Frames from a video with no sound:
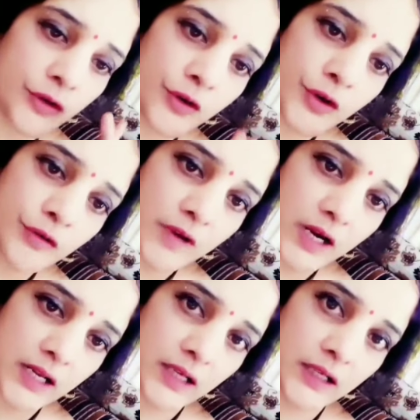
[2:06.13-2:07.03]
రెండు
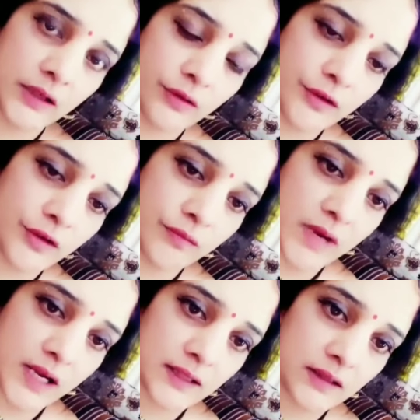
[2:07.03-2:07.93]
వాడాలి రెండు
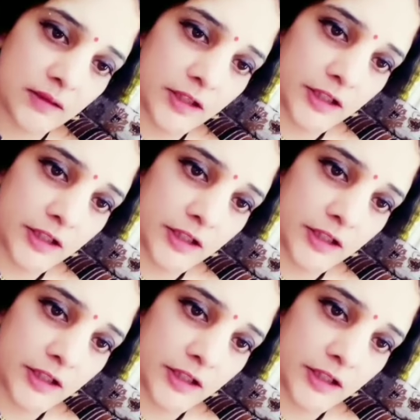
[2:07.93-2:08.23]
మాస్కులు